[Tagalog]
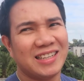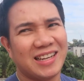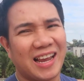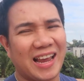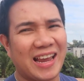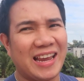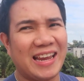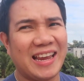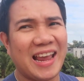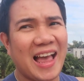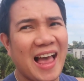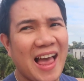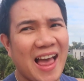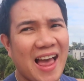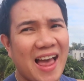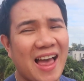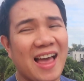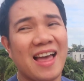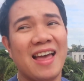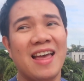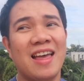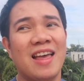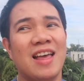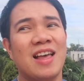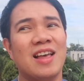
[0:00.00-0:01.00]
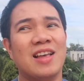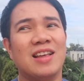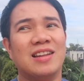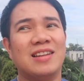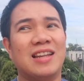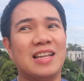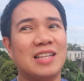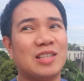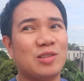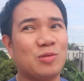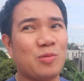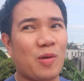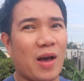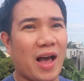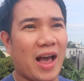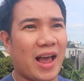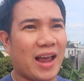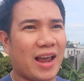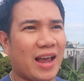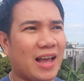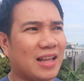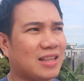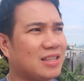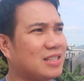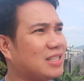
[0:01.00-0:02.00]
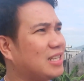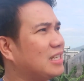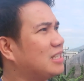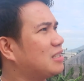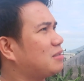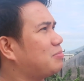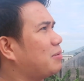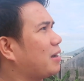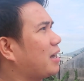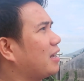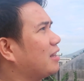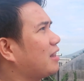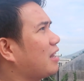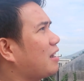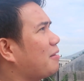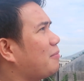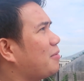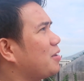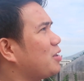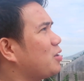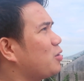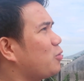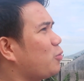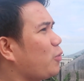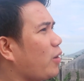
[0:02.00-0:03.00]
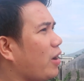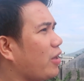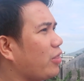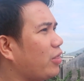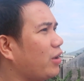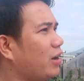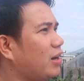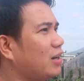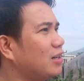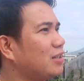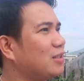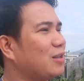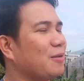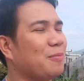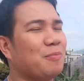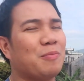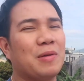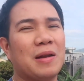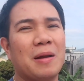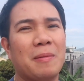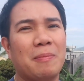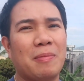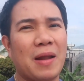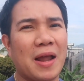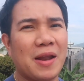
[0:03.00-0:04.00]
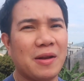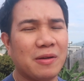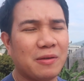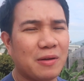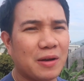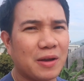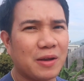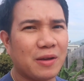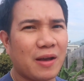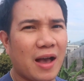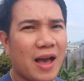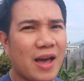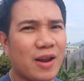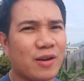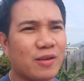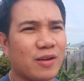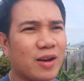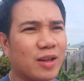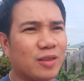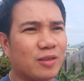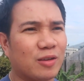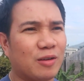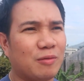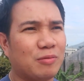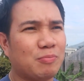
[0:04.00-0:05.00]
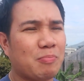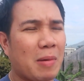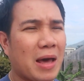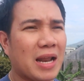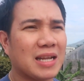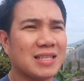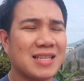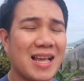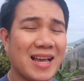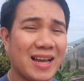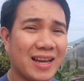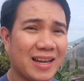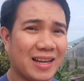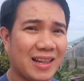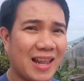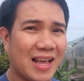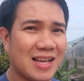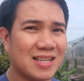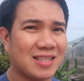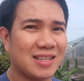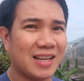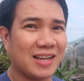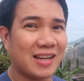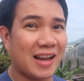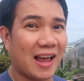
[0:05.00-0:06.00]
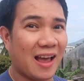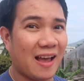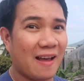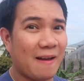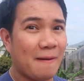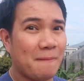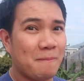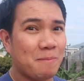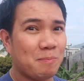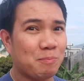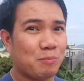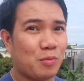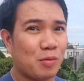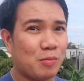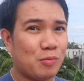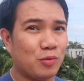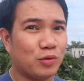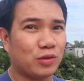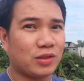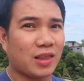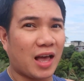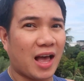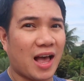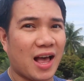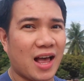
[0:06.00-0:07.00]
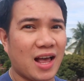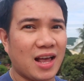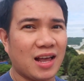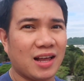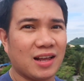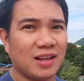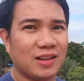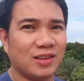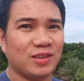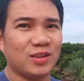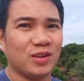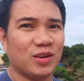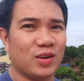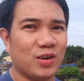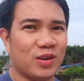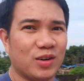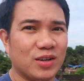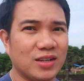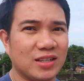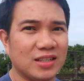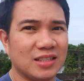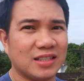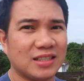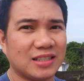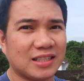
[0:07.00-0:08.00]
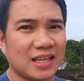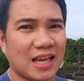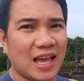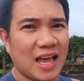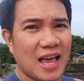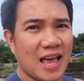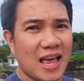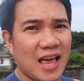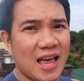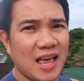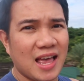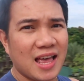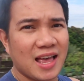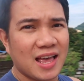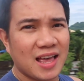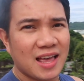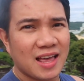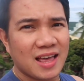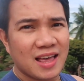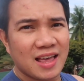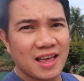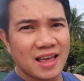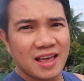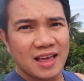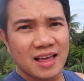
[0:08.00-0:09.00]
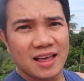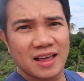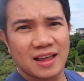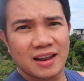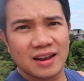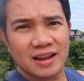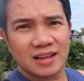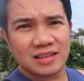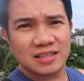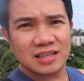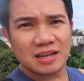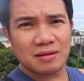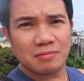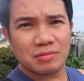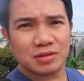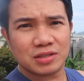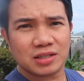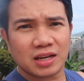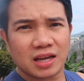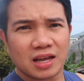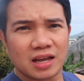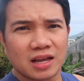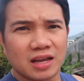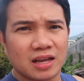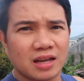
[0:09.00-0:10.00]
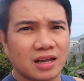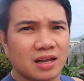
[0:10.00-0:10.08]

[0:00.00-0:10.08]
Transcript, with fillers: siya nahiya. That's why, at since maganda naman yung weather, so pinaplano ko ngayong araw na ito para sa aking last day na pumunta doon sa... Asa na ba siya?